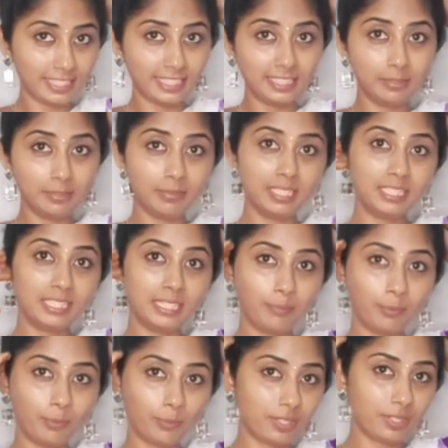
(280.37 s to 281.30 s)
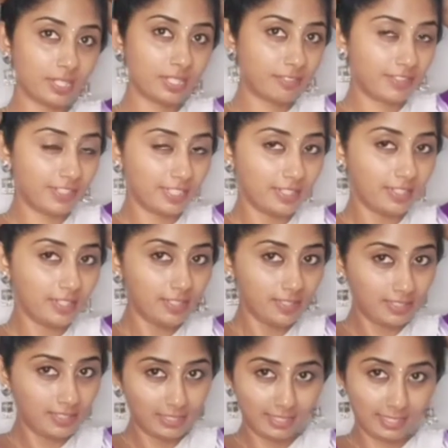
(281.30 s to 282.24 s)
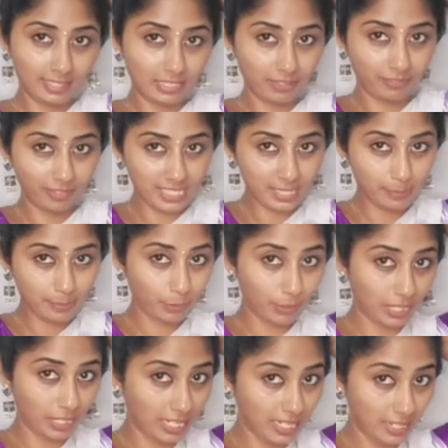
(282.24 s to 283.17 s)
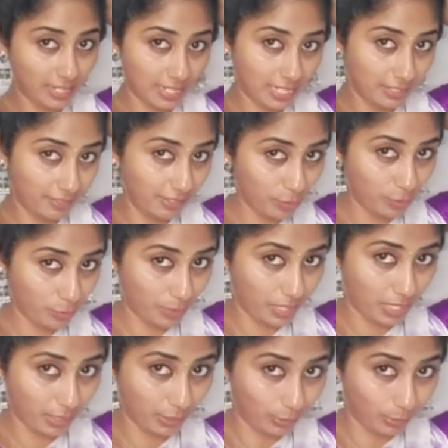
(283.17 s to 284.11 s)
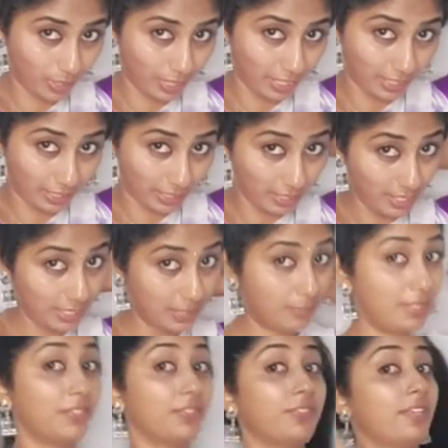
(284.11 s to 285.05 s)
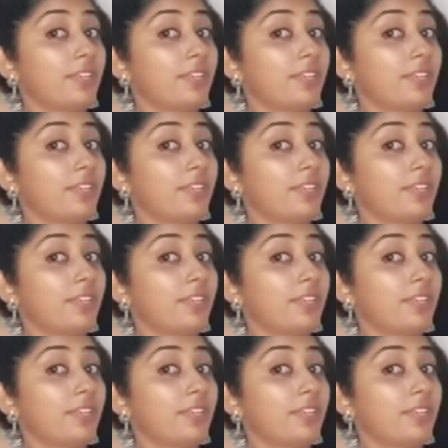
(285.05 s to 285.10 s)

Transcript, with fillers: இது மாதிரி போடுறத விட நான் ஃபஸ்ட்டு போட்டேல்ல அதுவே சூப்பராக இருக்கும்னு நினைக்கிறேன் அது மாதிரி